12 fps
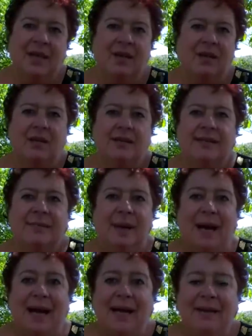Euh, c'est
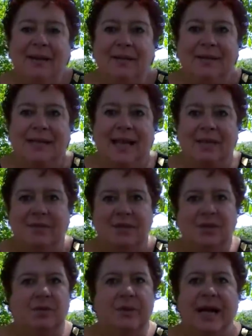pareil, hein, c'est la vie
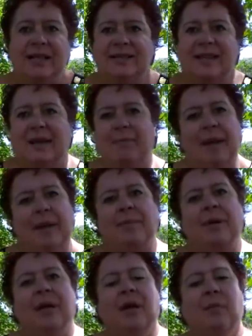nomade, c'est la
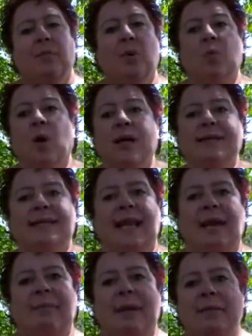même, pour moi, c'est
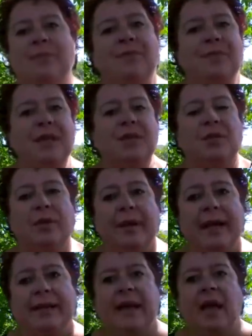la même vie
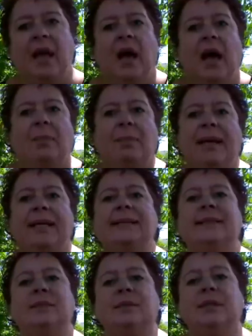nomade. Après,
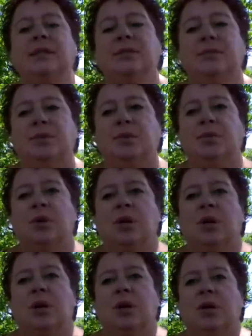c'est au niveau
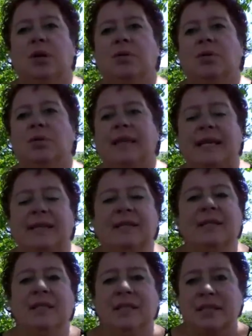euh,
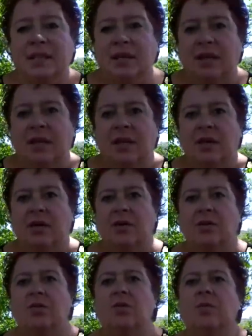technique,
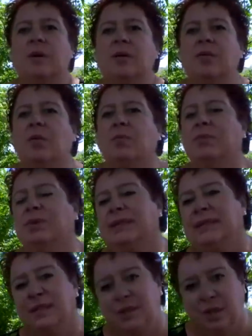euh, comment on
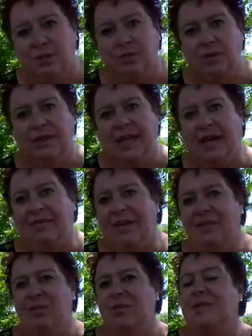positionne une
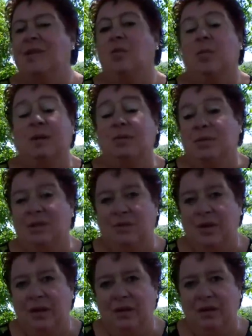caravane, que c'est complètement
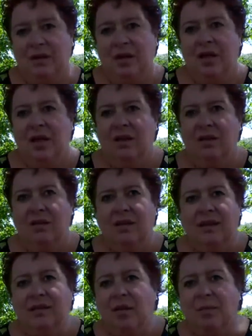différent
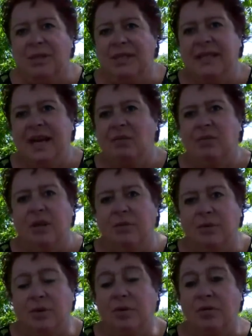d'un camping-car ou d'un
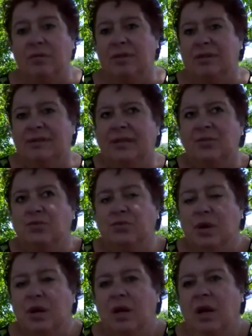fourgon, c'est tout.
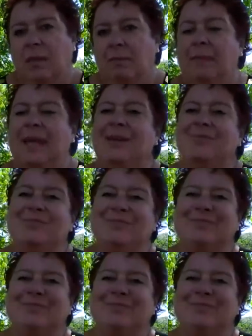Mais